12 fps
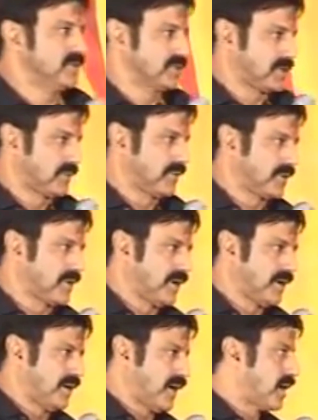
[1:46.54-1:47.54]
చిత్రం యొక్క
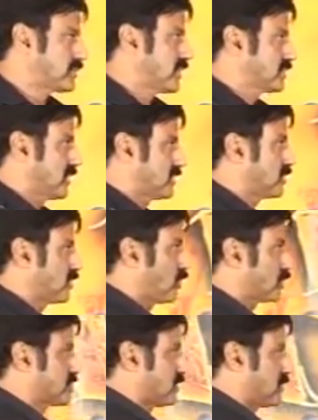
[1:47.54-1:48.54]
అర్ధ శత
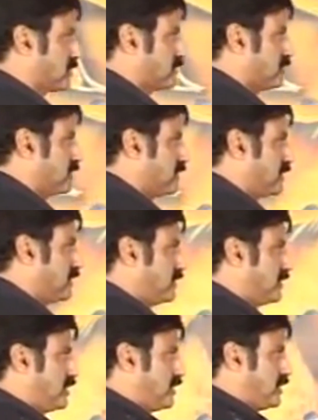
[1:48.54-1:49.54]
దినోత్సవం
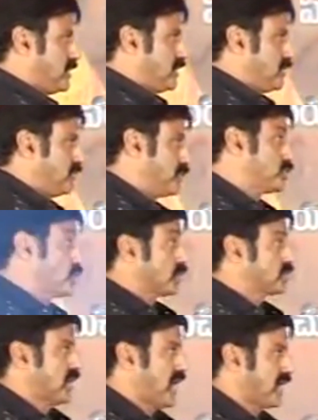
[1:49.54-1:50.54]

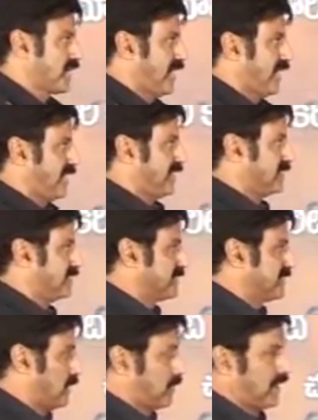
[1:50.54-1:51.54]
విజయోత్సాహక
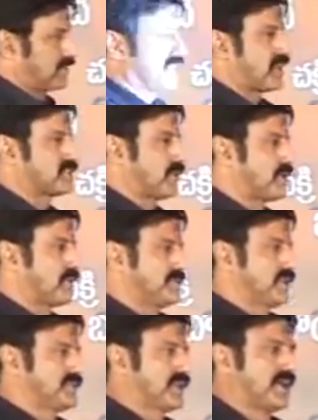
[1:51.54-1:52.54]
అభినందన సభకు
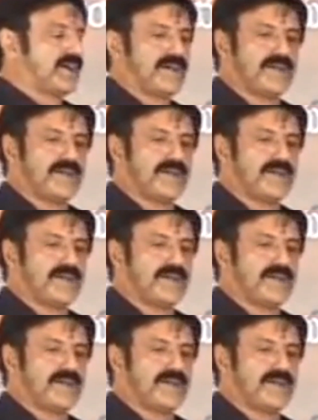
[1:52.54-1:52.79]
విచ్చేసిన